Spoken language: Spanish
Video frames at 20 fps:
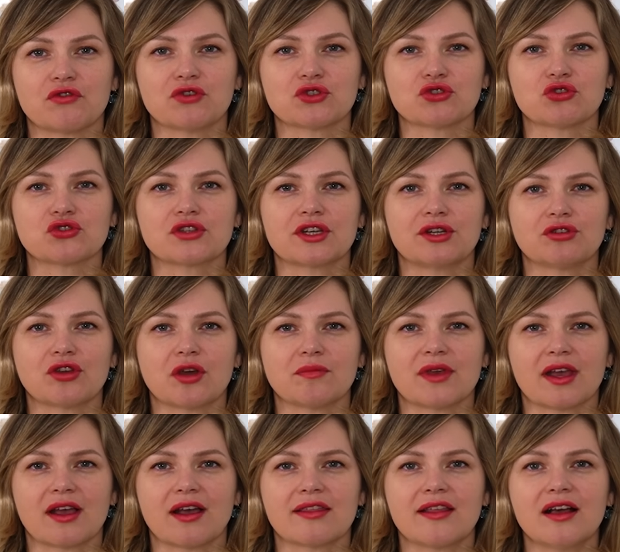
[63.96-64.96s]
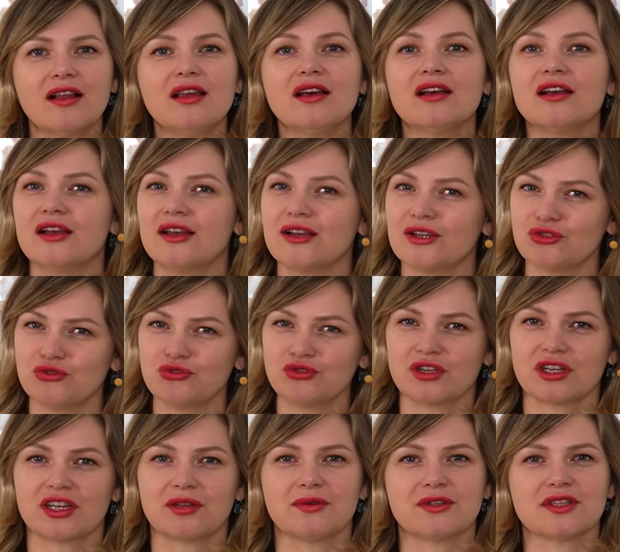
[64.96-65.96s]
habéis suscrito a mi canal,
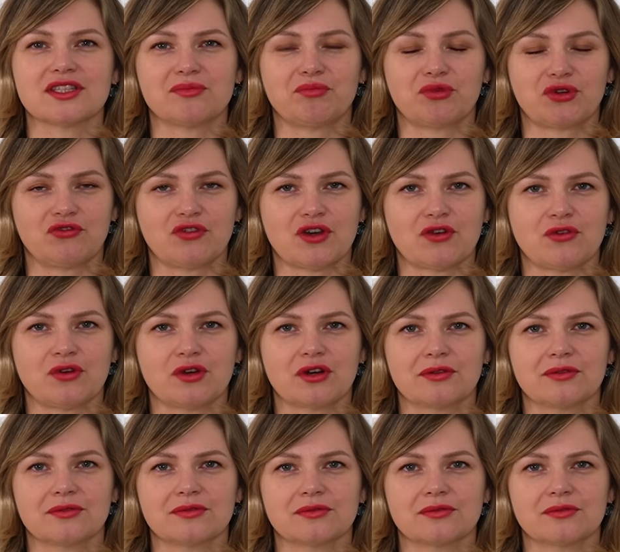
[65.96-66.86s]
suscríbanse por favor.